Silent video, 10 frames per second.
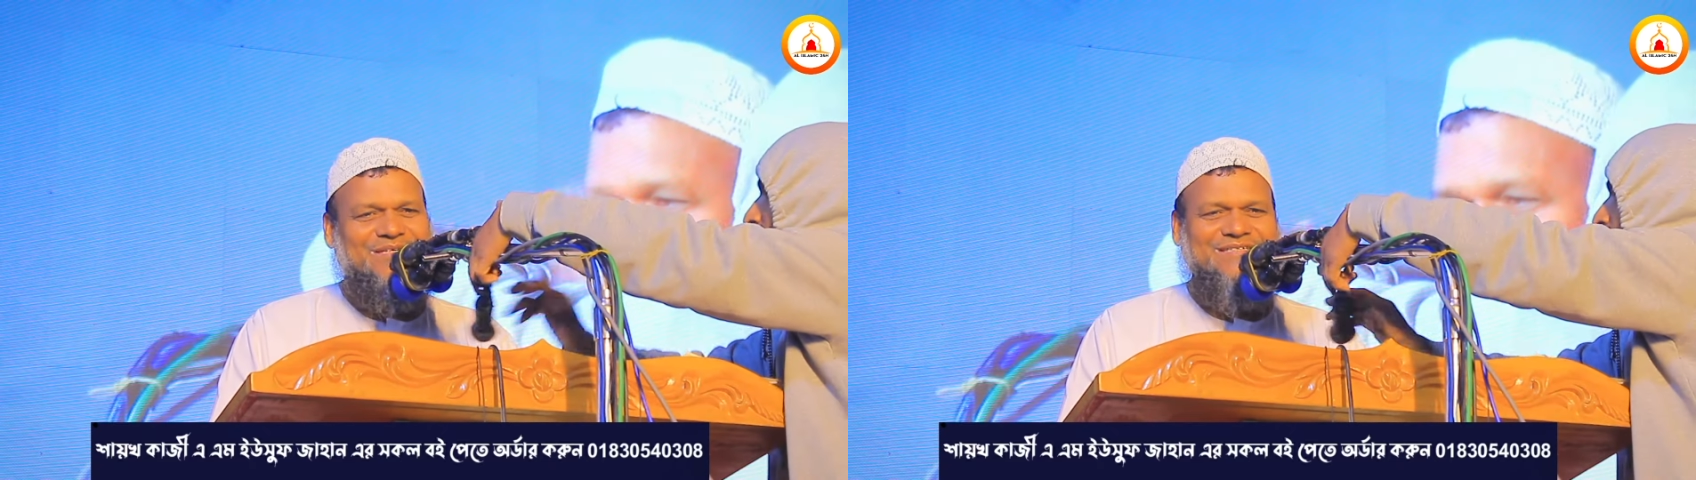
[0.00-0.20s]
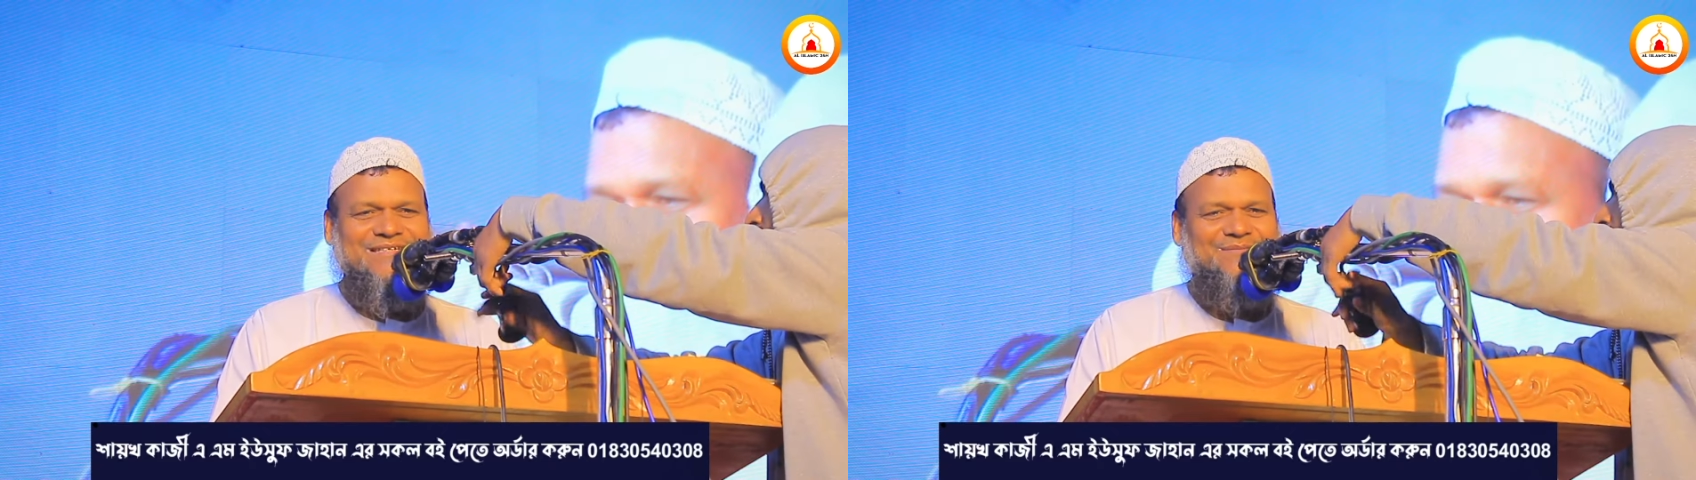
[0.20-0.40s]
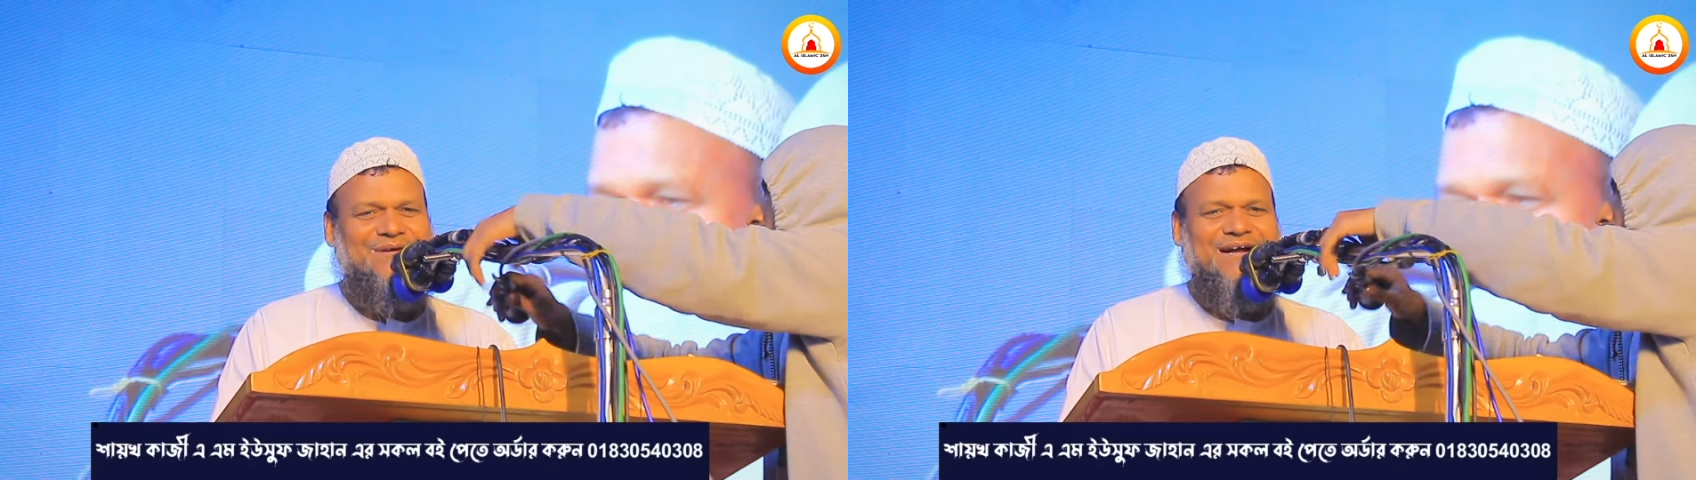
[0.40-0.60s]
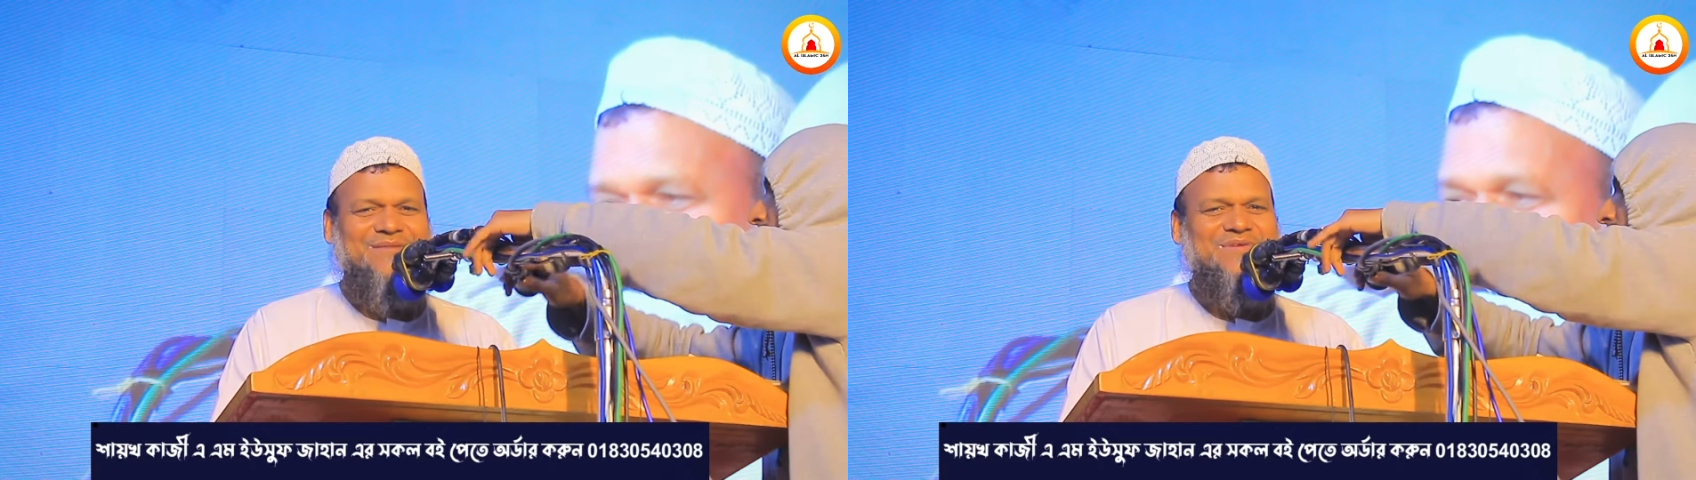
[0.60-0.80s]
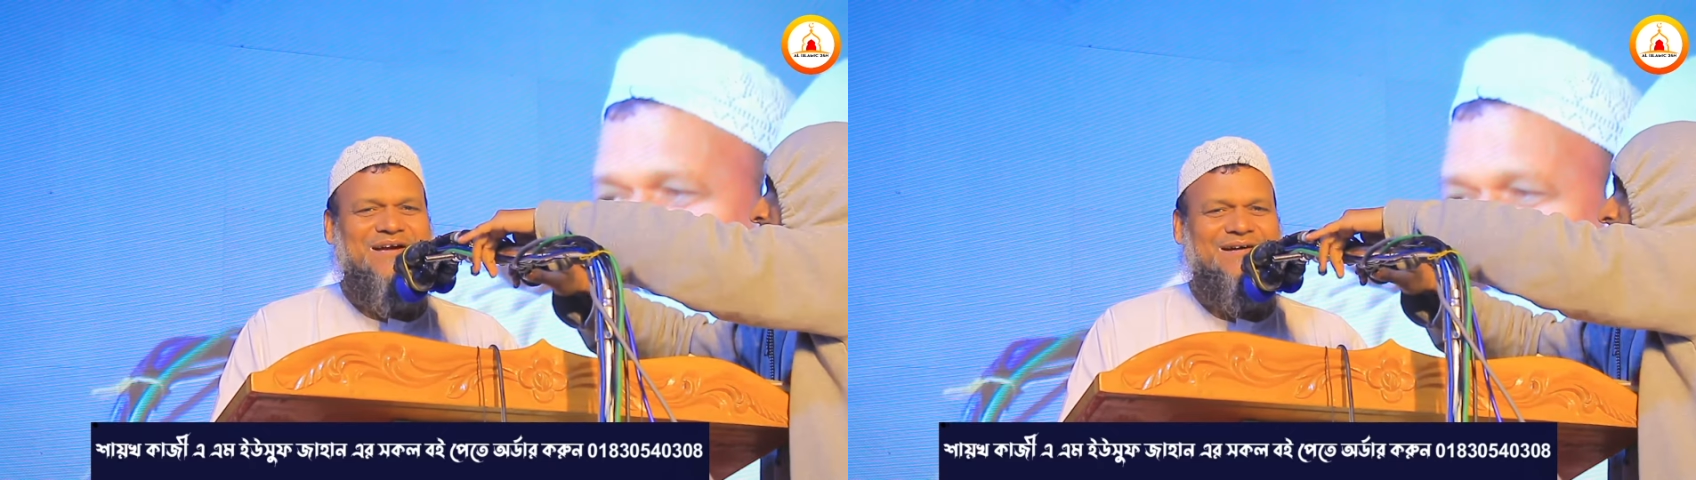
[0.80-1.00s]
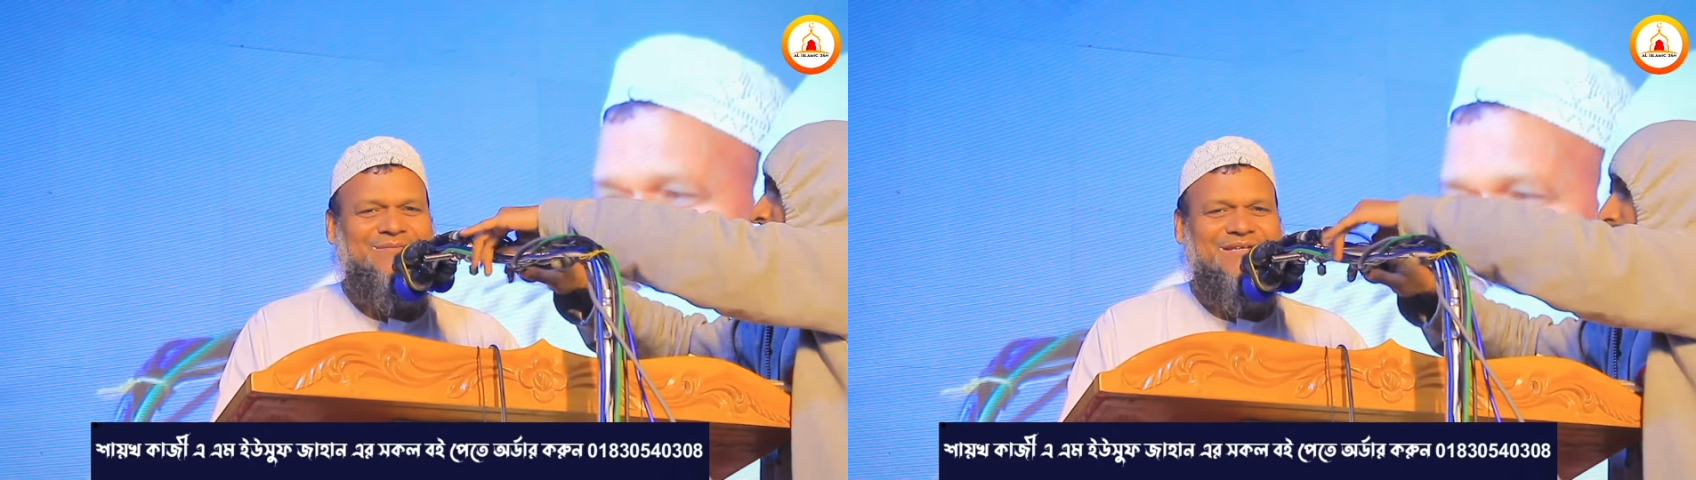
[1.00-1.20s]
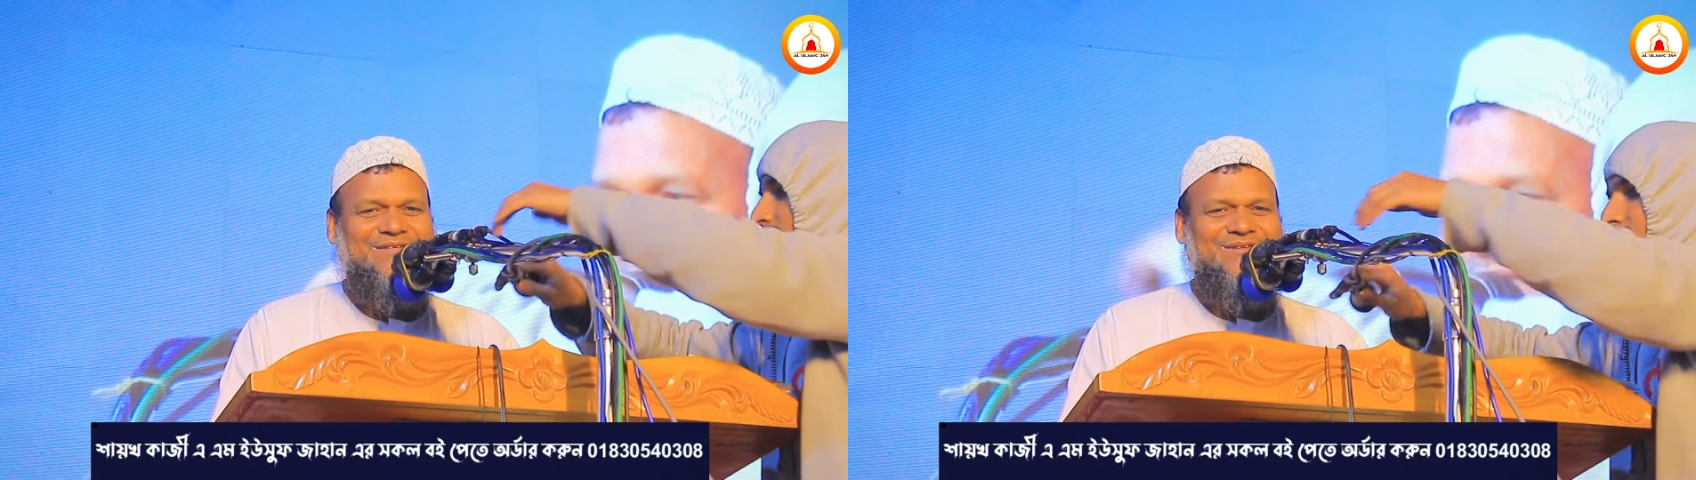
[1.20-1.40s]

হিসাব আমি আহমাদ